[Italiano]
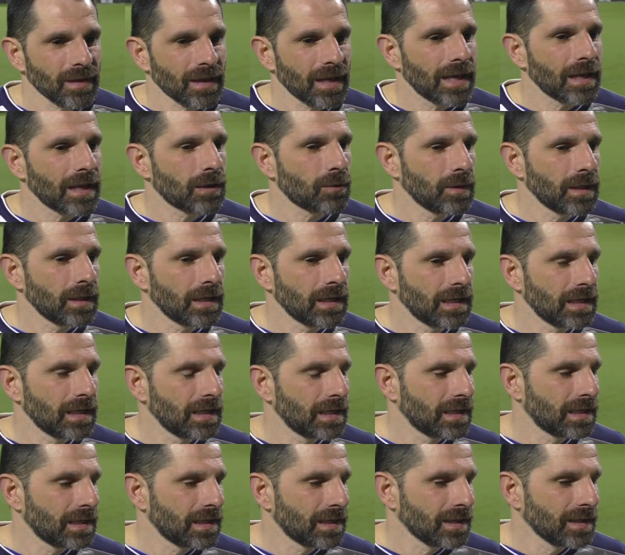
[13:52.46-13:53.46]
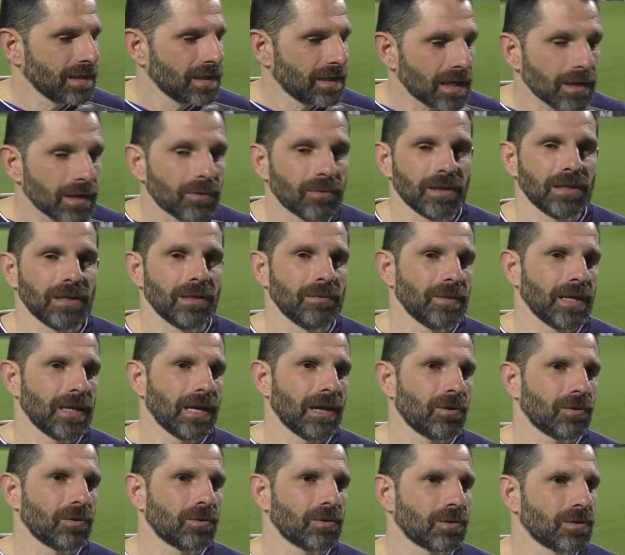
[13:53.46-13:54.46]
e quindi, e quindi mi
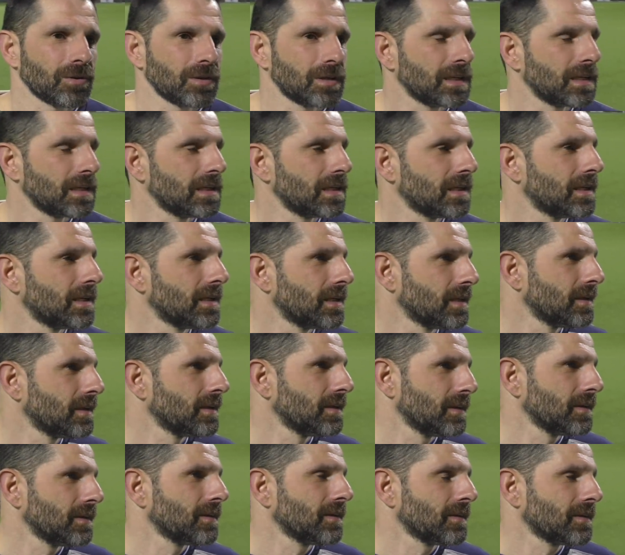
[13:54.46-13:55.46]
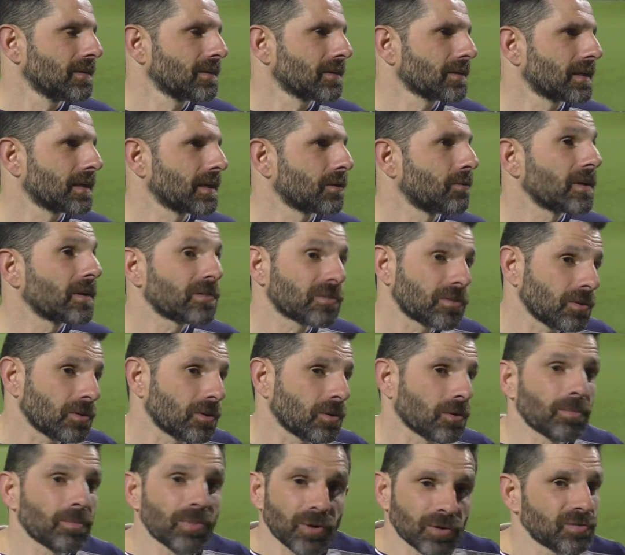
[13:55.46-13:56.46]
auguro di, che
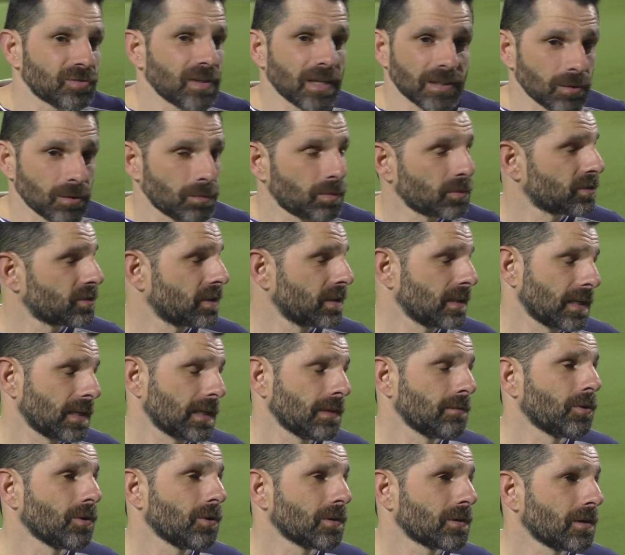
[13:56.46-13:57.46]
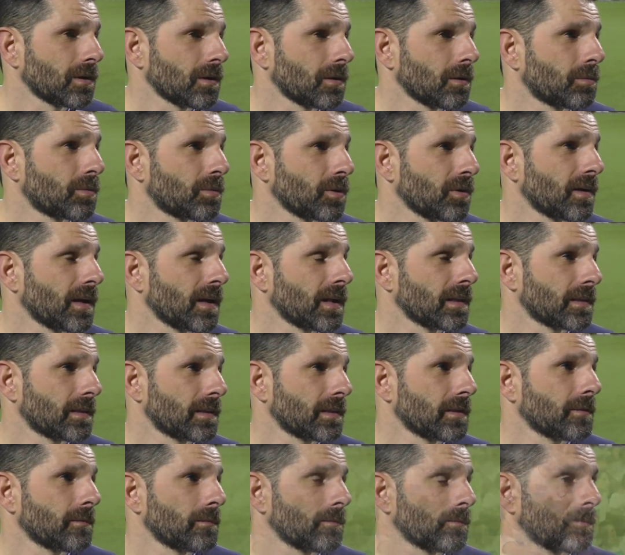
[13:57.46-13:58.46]
questo progetto possa andare molto più
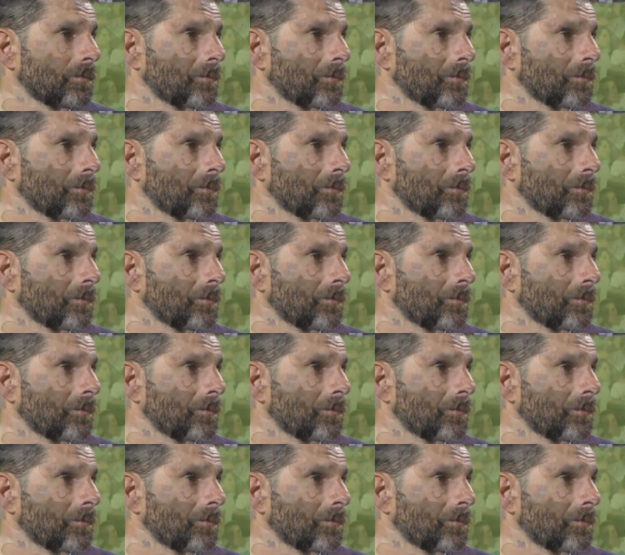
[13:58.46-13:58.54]
avanti.